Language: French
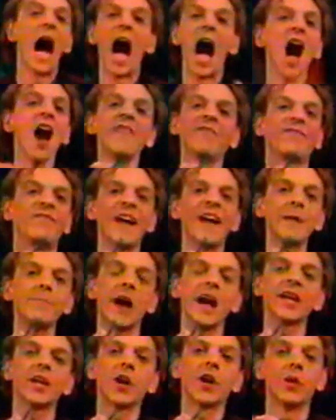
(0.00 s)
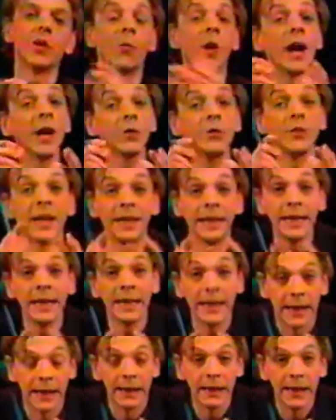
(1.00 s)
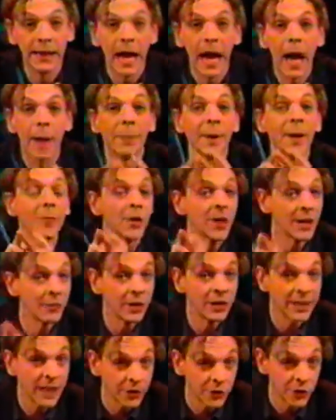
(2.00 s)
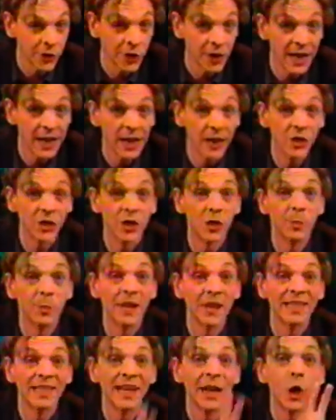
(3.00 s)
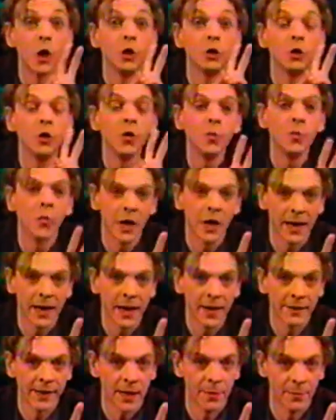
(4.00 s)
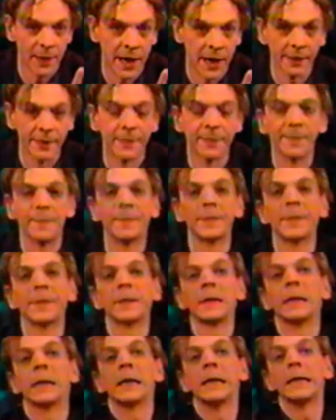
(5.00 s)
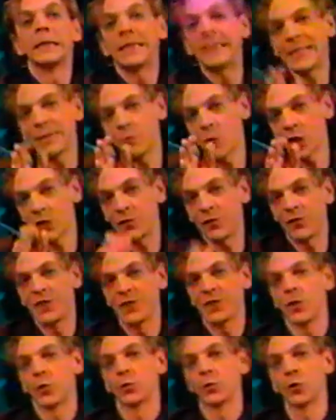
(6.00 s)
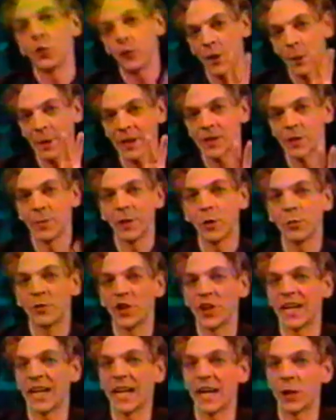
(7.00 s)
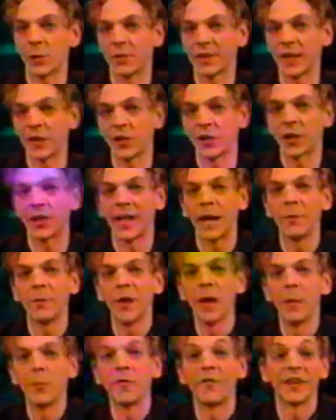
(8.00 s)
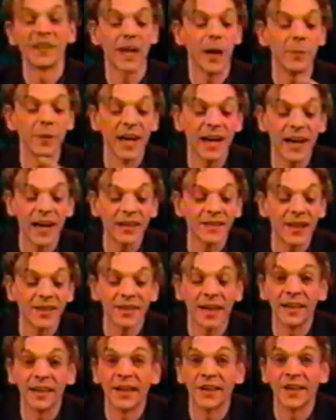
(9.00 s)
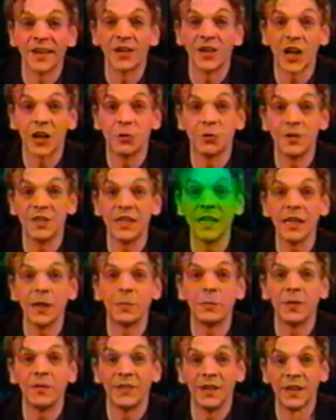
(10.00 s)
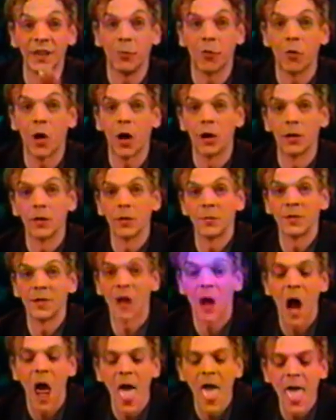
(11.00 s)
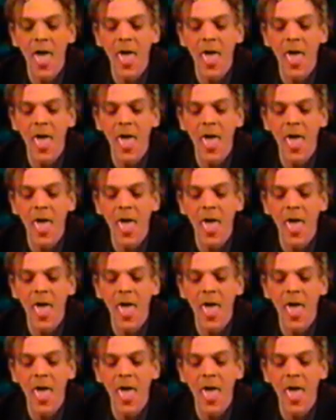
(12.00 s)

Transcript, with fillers: Enfin, by God, moi, une année là, après mon envoi de carte de Noël, j'ai dû passer deux mois la langue dans le plat six mois de physio, deux fois par semaine, obligé d'aller à l'hôpital Notre-Dame, me faire tremper la langue dans un, dans un jacuzzi, puis lever des poids, comme ça.